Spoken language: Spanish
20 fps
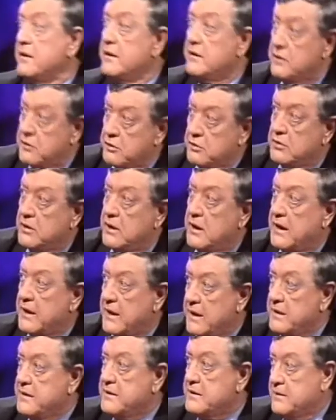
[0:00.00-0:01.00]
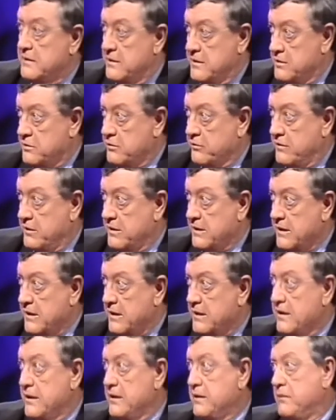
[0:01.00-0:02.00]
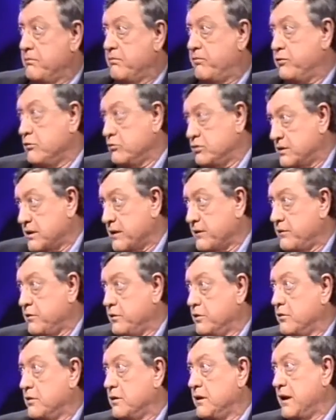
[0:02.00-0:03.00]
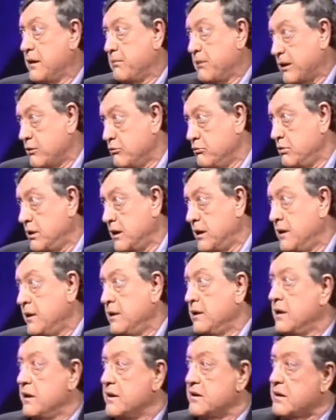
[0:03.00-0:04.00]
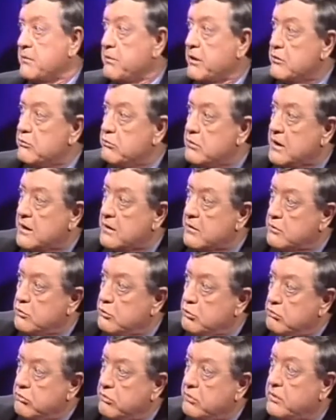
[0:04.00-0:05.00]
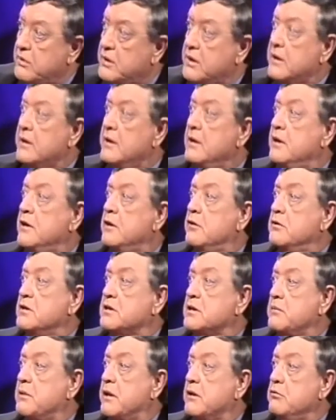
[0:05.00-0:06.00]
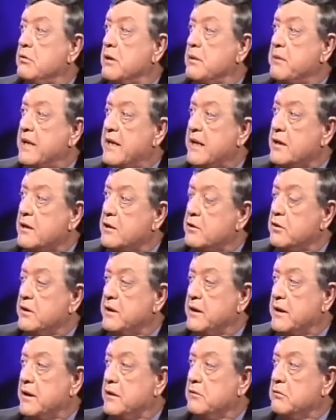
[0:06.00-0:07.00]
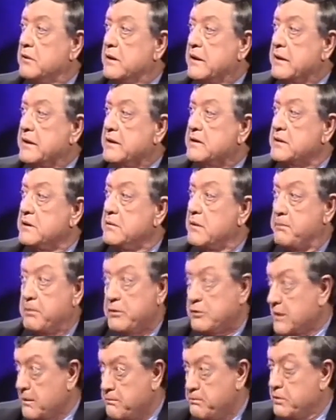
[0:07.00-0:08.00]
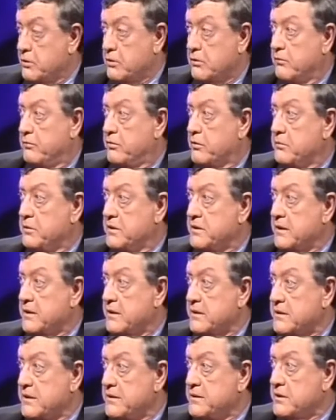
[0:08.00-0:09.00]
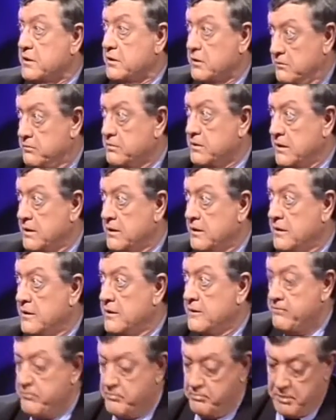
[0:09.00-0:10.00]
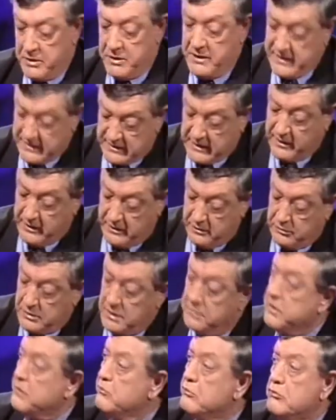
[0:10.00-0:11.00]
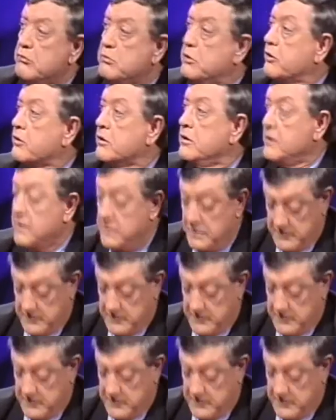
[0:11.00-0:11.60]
haciendo análisis de sociedad y frustración y amargura, esa amargura dulce o esa amargura melancólica y nunca agresiva, pero tampoco conformista que está en Chekhov, ya. Pero y está haciendo también un humor